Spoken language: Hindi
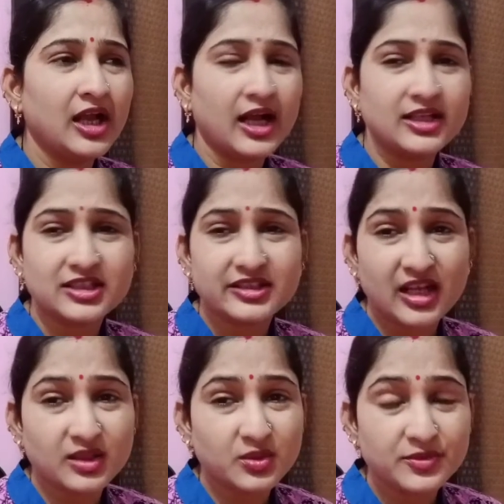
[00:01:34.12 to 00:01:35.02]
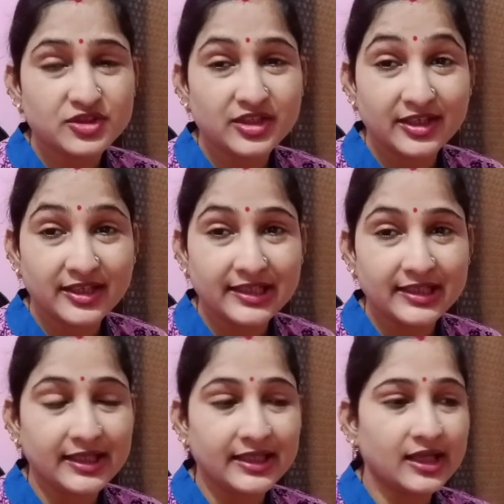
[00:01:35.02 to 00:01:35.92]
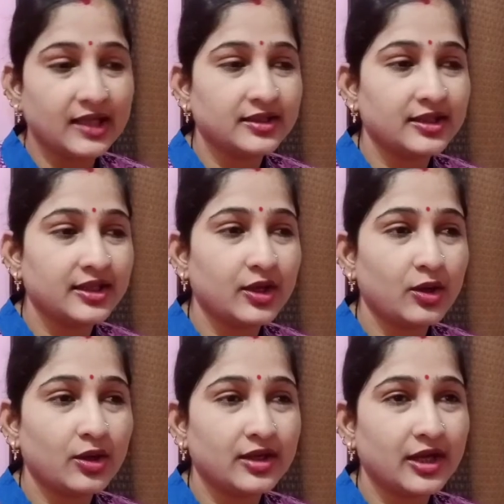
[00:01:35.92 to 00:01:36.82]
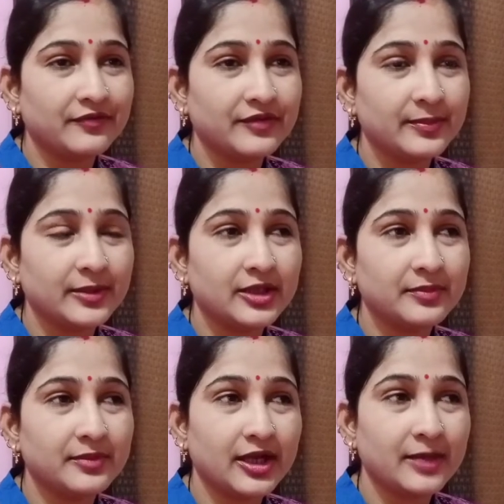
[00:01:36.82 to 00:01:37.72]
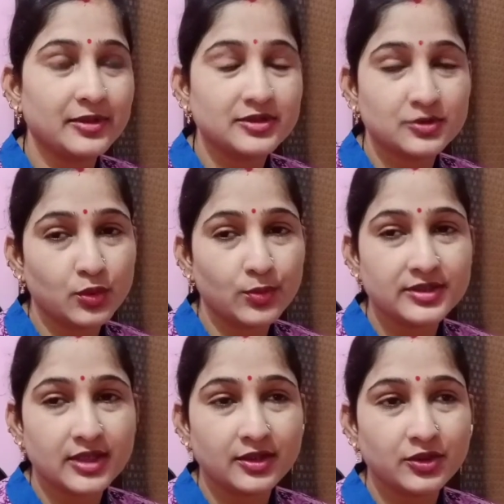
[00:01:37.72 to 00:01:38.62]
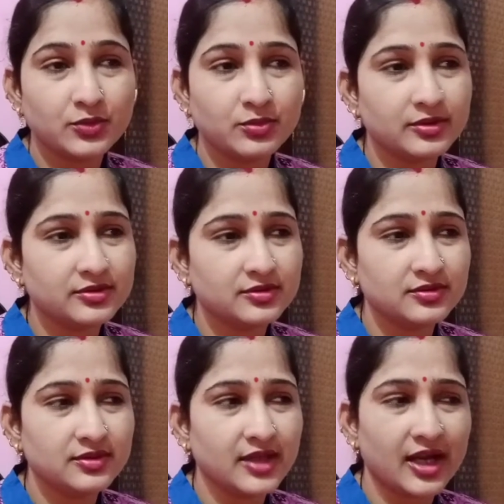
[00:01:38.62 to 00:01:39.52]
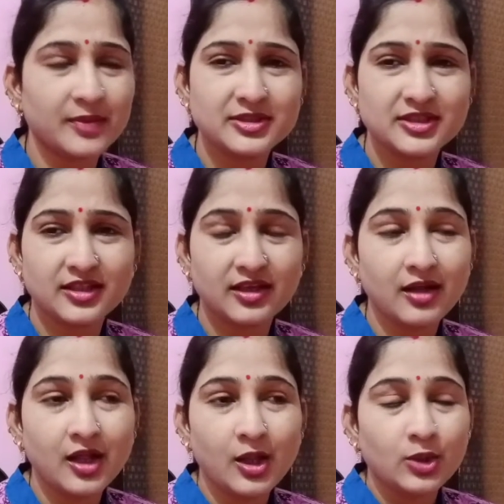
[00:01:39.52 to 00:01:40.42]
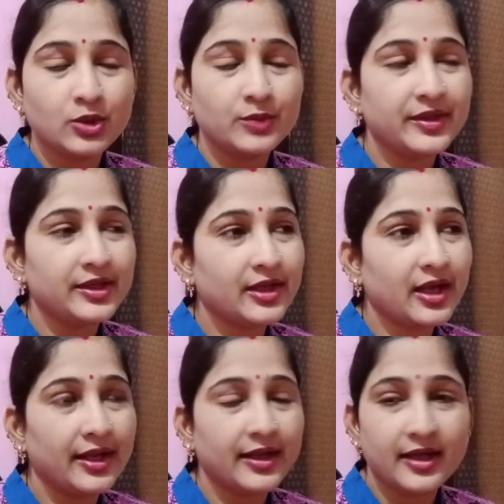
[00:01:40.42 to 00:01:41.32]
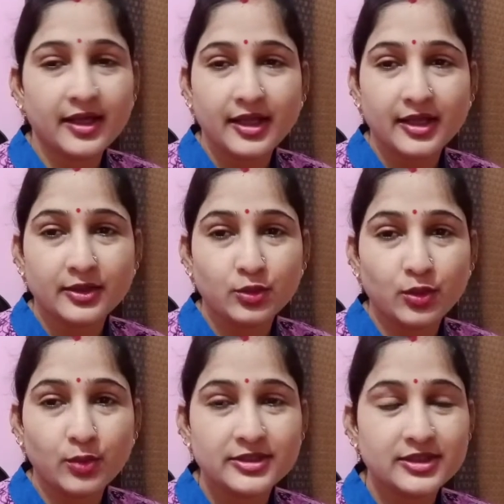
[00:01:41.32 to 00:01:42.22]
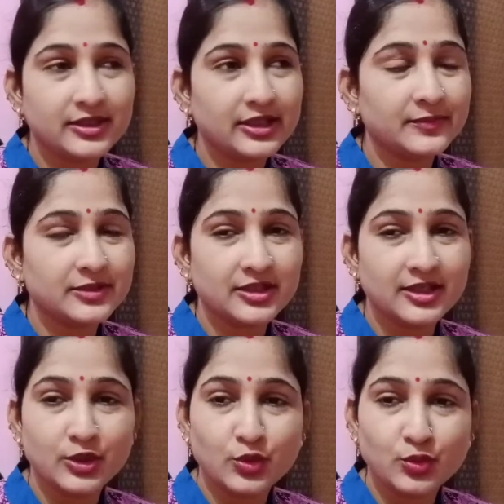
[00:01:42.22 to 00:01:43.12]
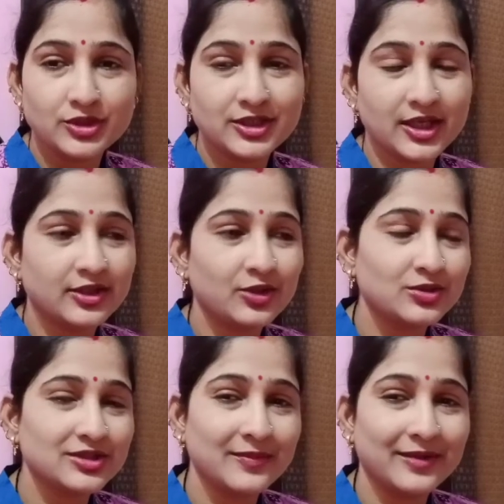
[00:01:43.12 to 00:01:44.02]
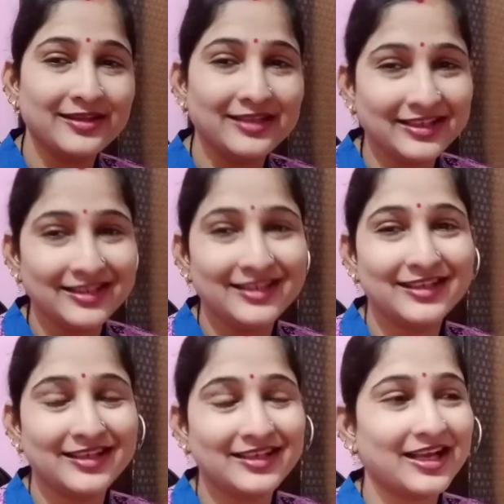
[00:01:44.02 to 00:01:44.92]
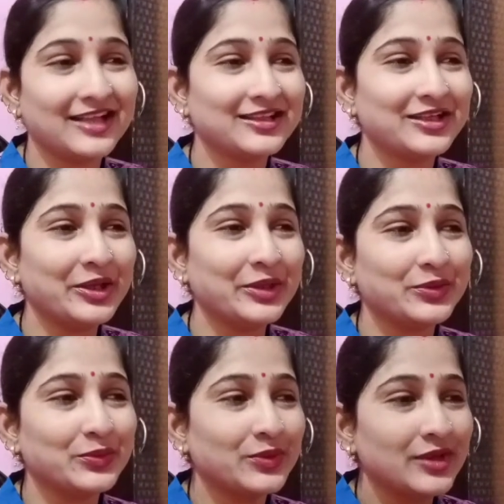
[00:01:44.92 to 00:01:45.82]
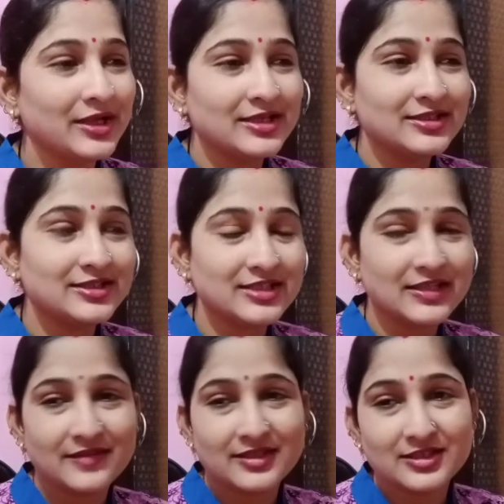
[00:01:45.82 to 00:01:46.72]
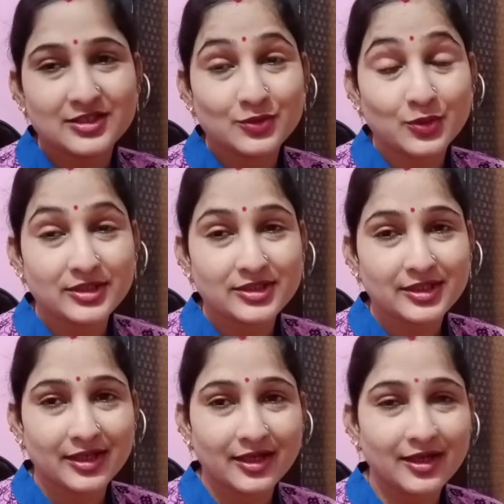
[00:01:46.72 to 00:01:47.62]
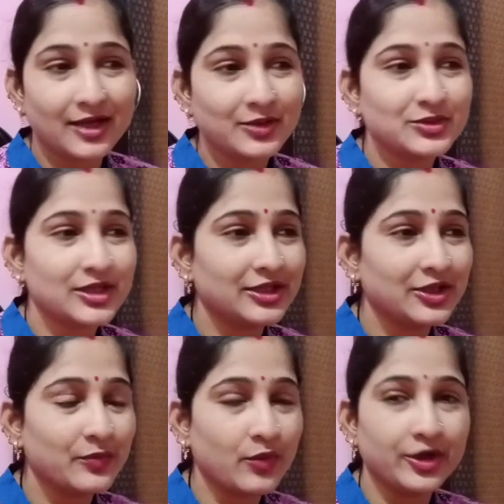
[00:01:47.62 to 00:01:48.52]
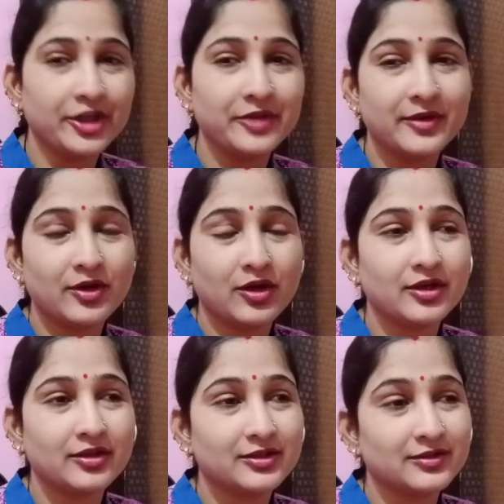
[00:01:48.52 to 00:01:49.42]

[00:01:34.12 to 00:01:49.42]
आजकल रात को मुझे नींद नहीं आती है और काफ़ी मतलब कि अगर मैं सो भी जाती हूँ ग्यारह बजे तक तो मेरी एक एक दो बजे तीन बजे नींद टूट जाती है उसके बाद नींद ही नहीं आती है तो जिसकी वजह से थोड़ा सा थकान हो जाती है मॉर्निंग में और